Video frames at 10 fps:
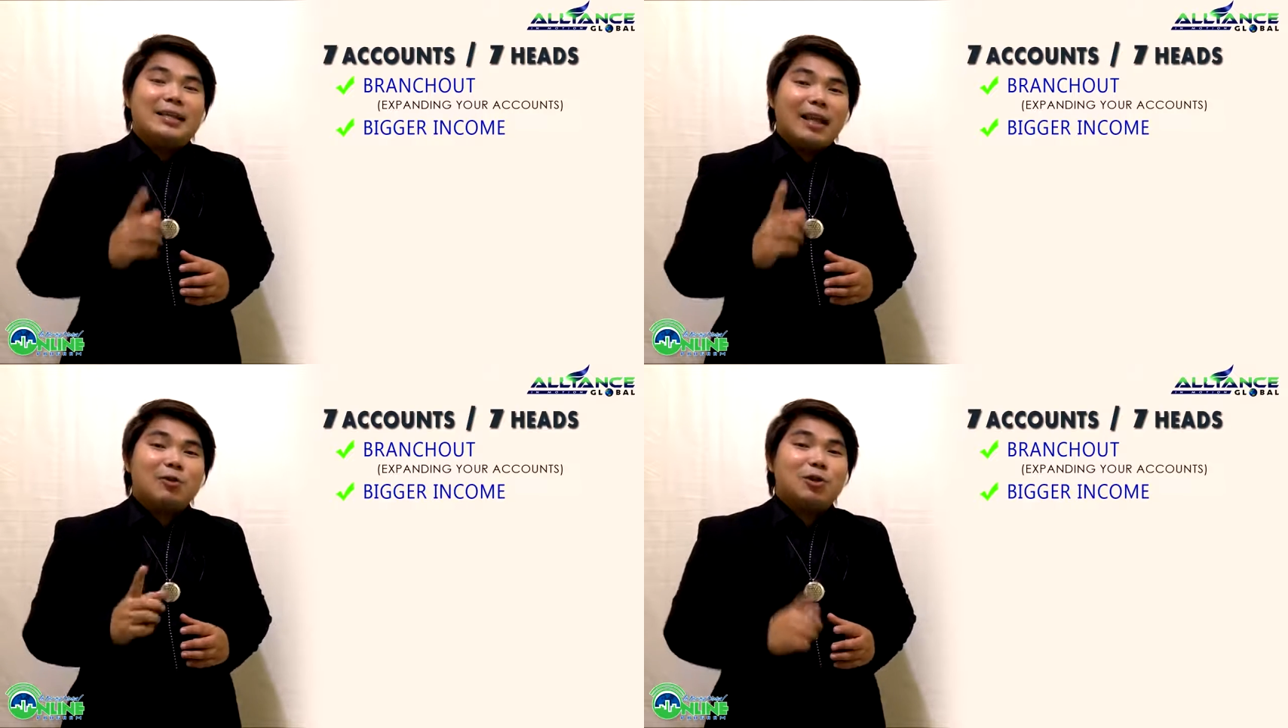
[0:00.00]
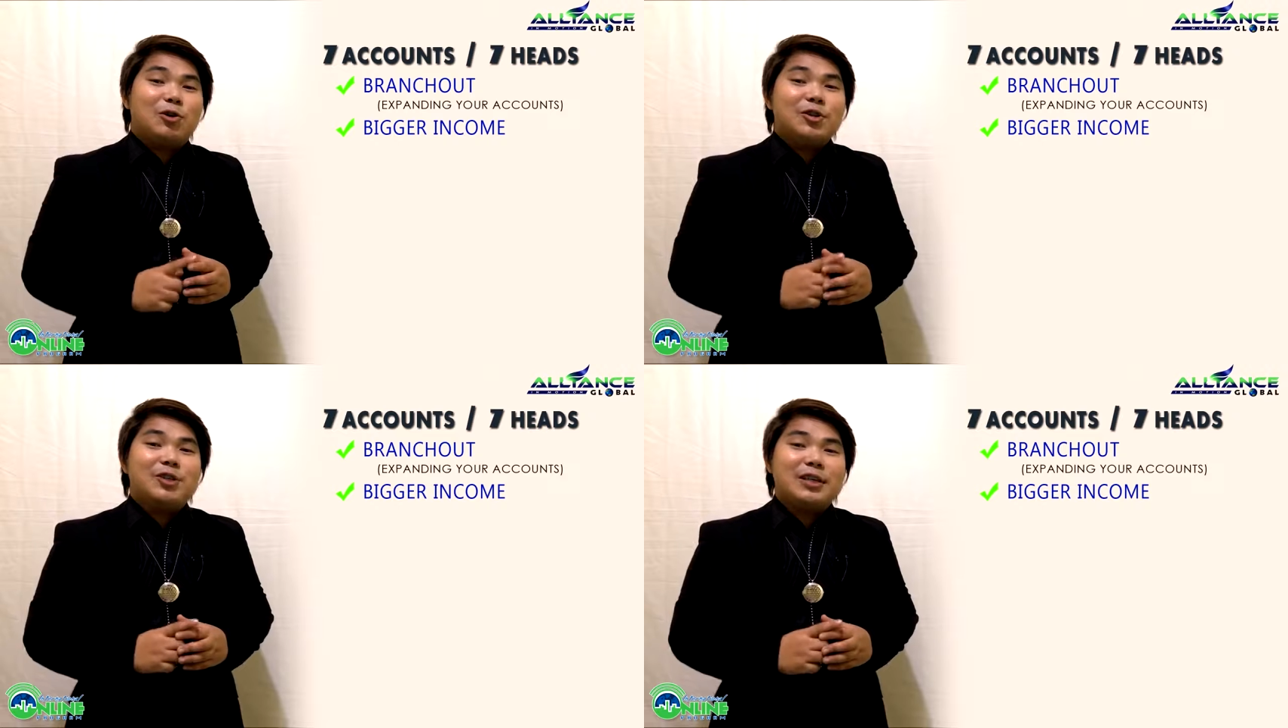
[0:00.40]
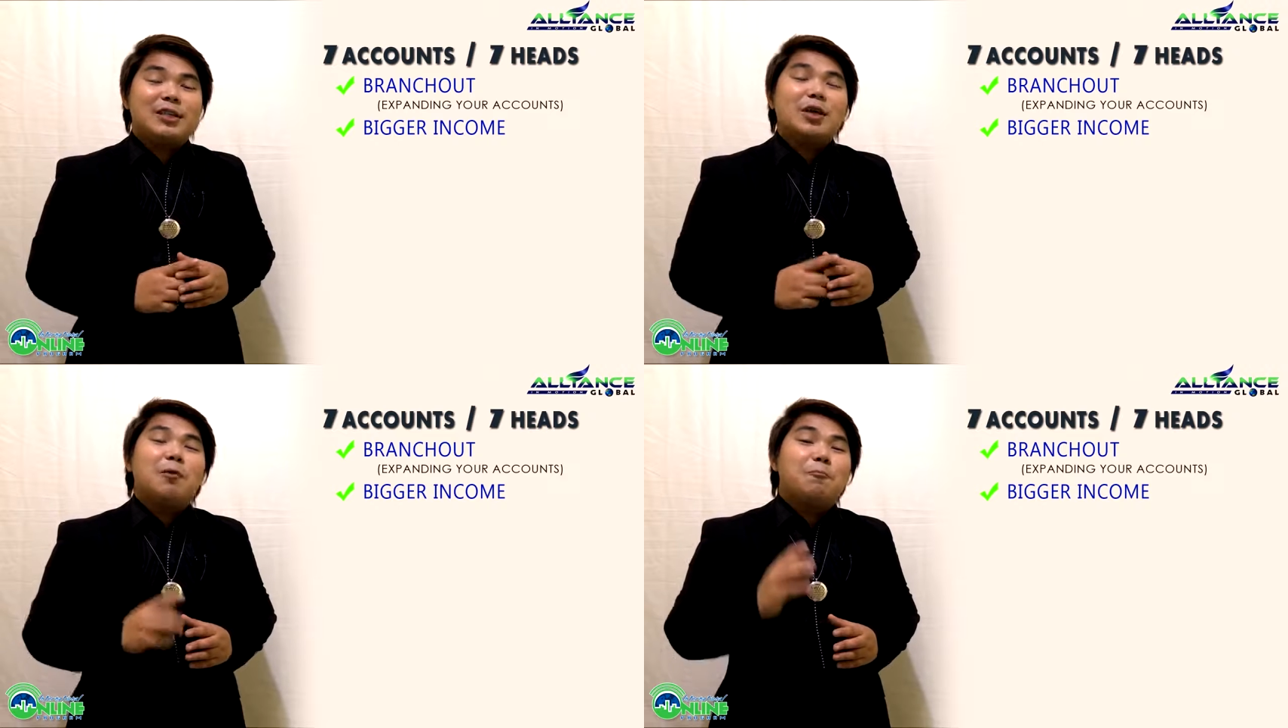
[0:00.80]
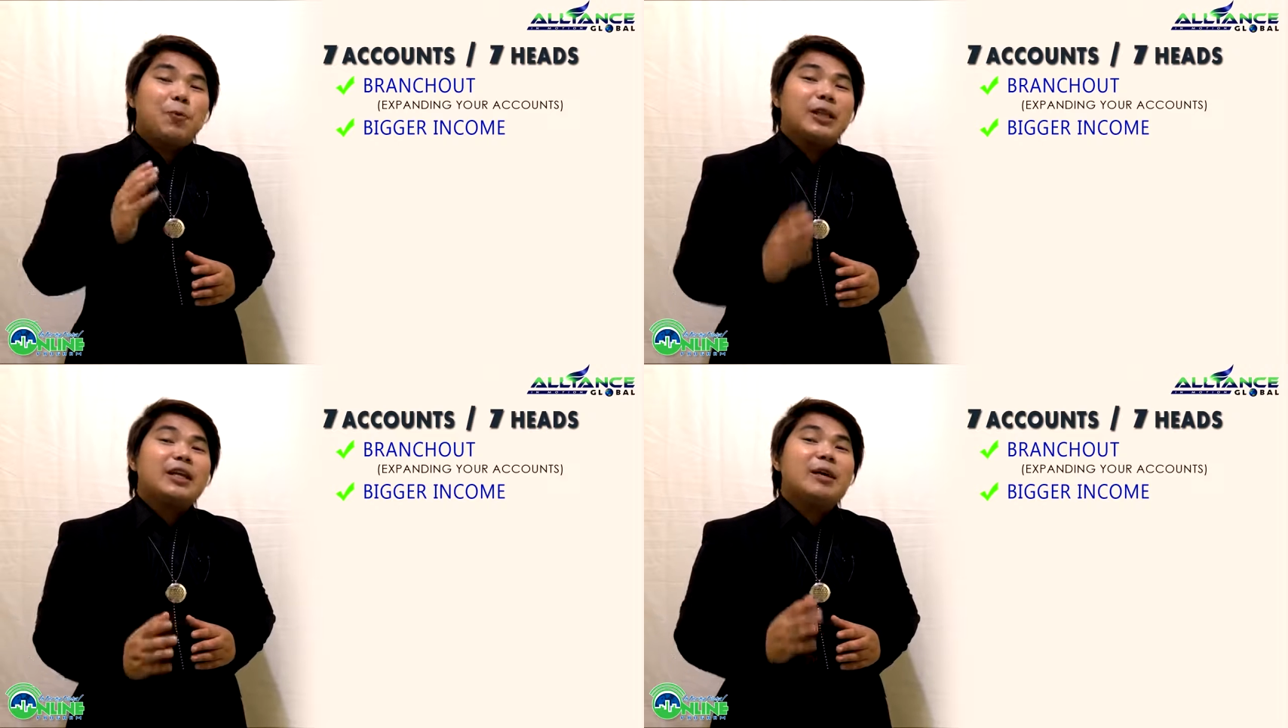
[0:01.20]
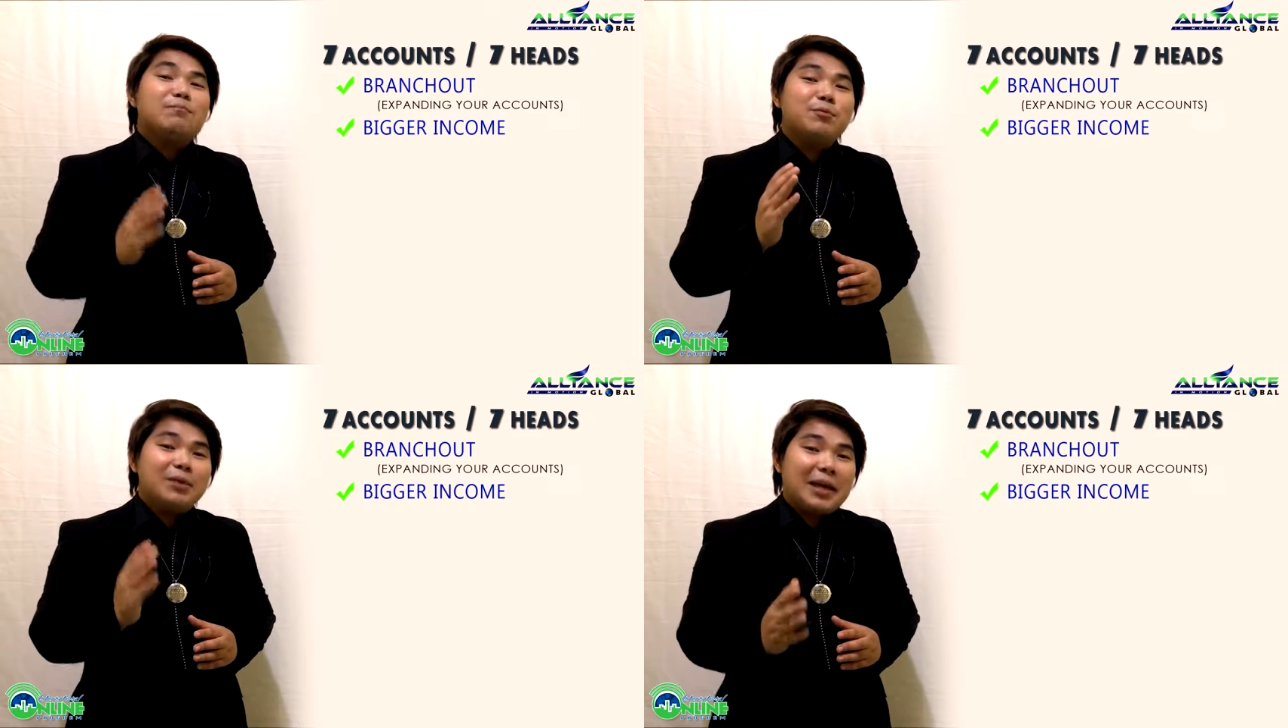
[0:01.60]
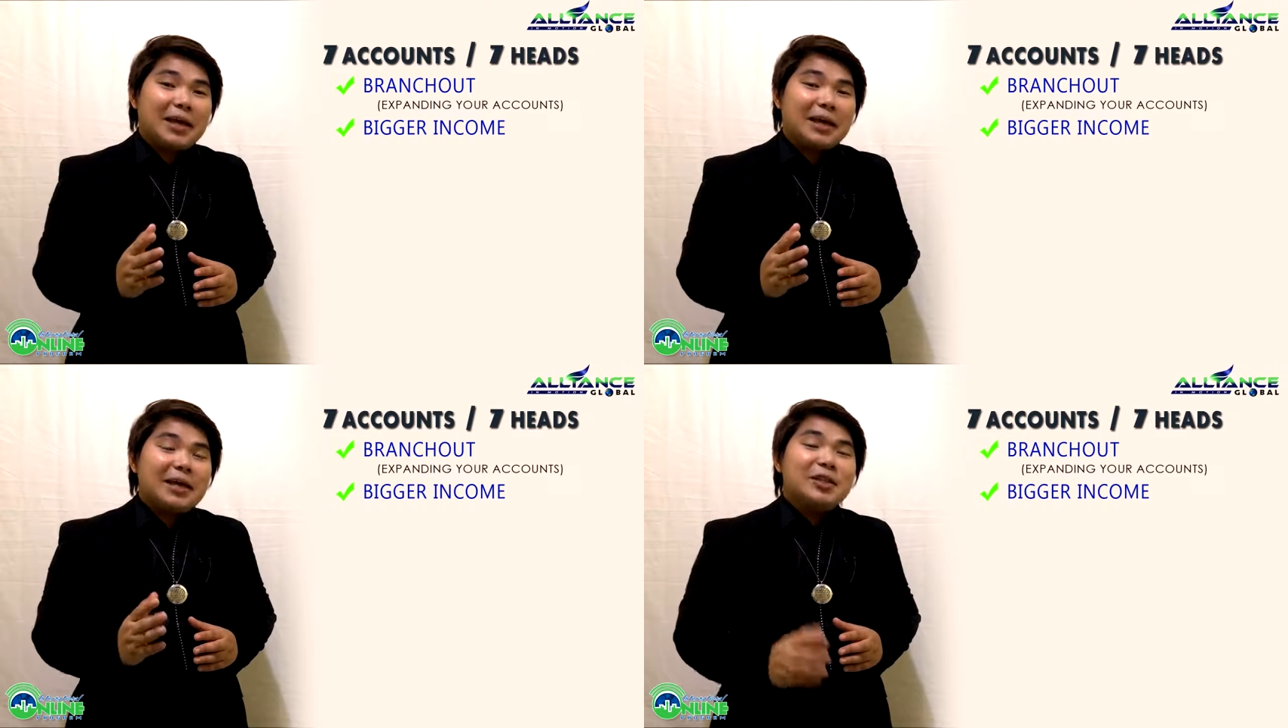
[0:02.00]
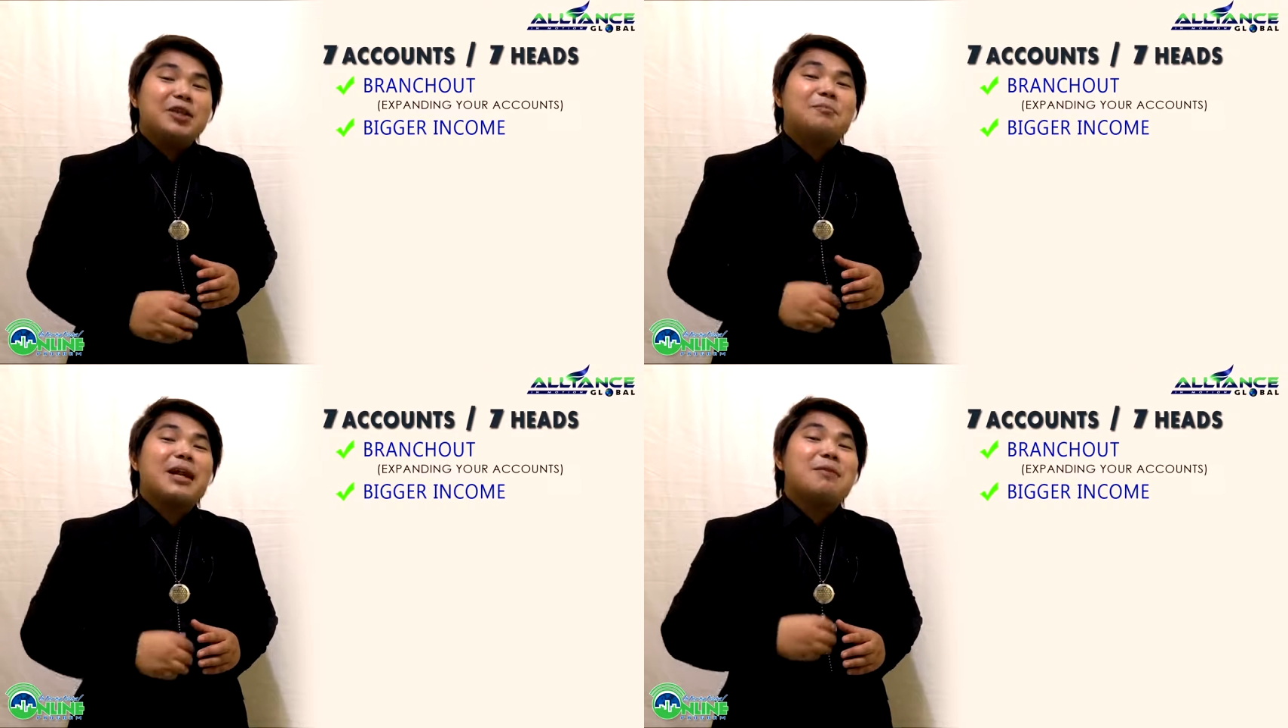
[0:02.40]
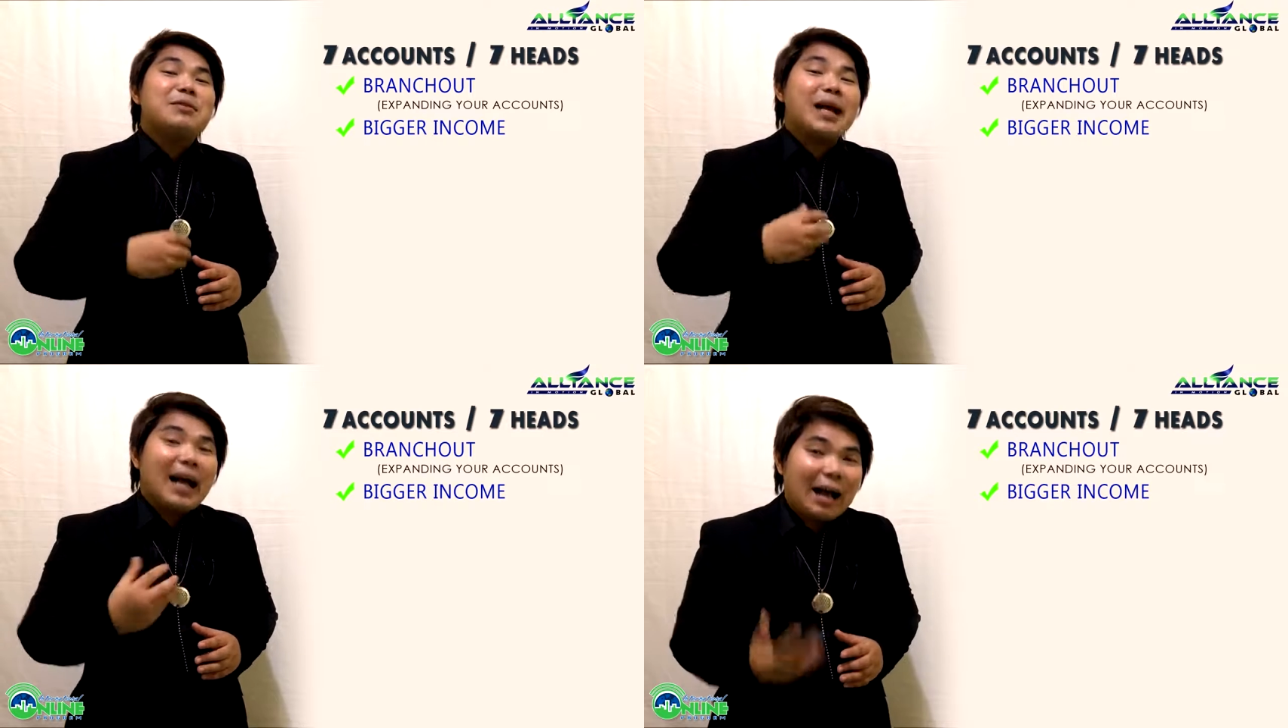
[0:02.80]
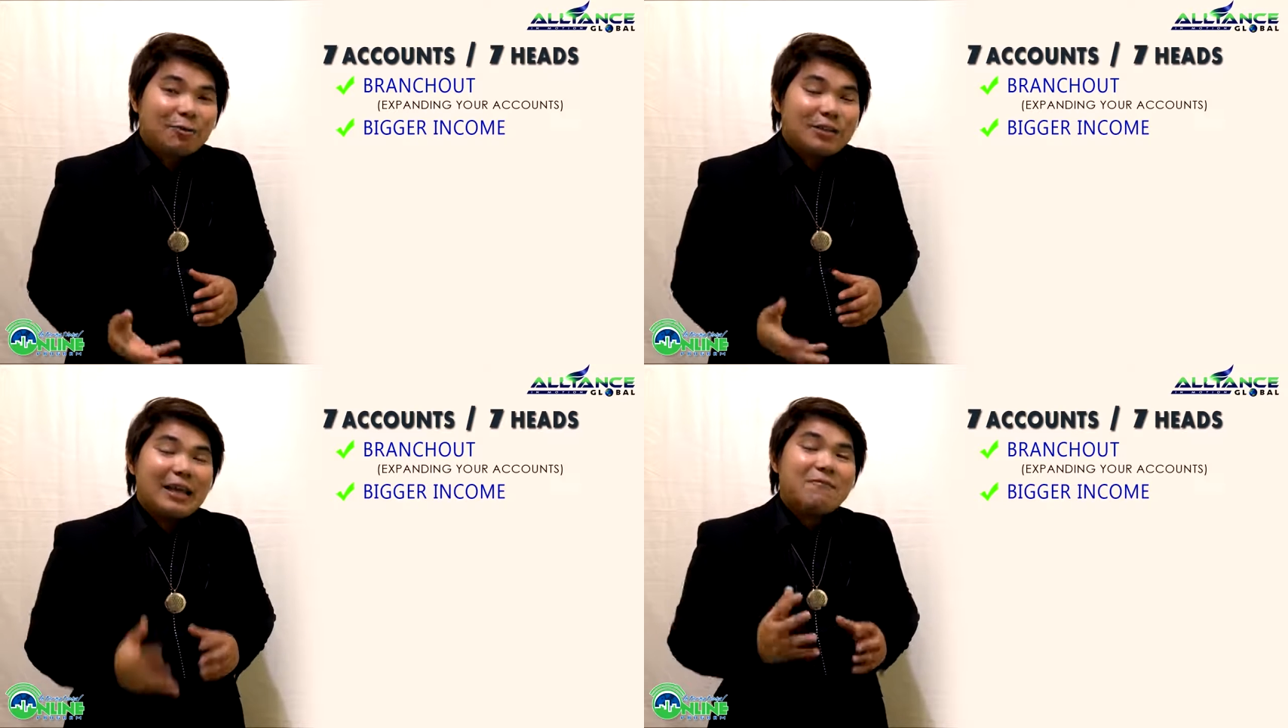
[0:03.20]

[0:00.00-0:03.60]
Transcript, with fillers: Now, the good news is, pwede kang bumili ng maraming account,